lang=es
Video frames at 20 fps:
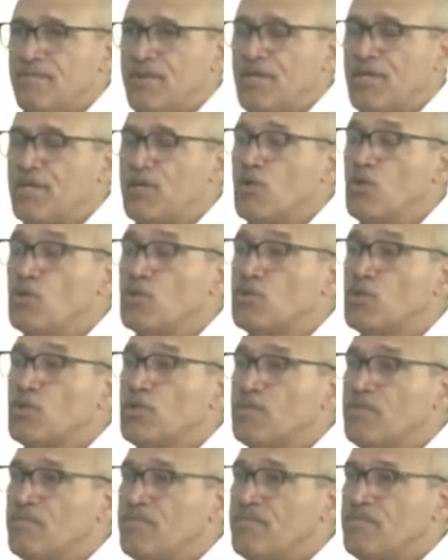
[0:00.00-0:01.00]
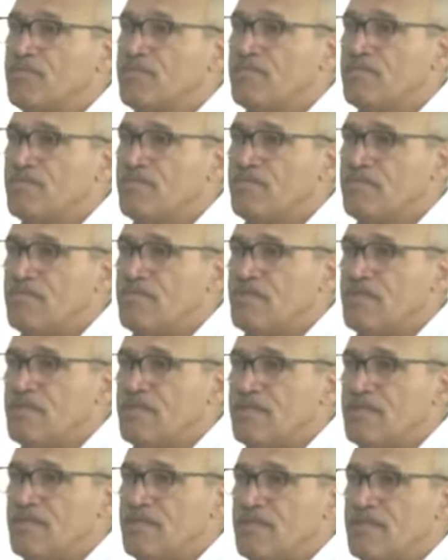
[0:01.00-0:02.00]
Pero incluso
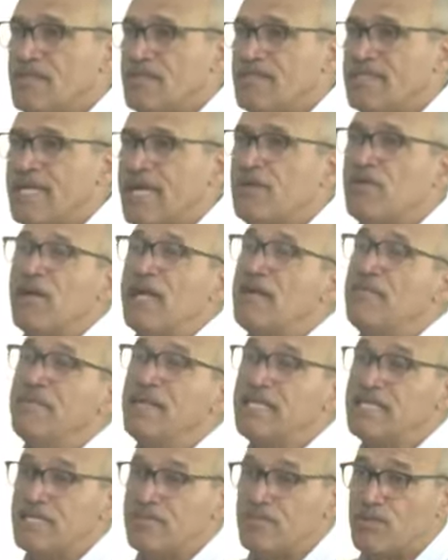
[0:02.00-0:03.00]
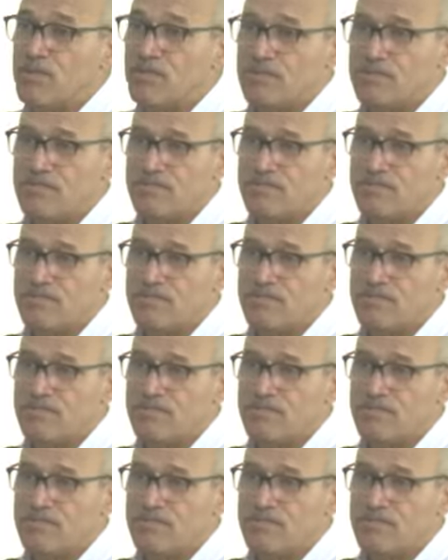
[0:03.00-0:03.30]
ya no es el mismo,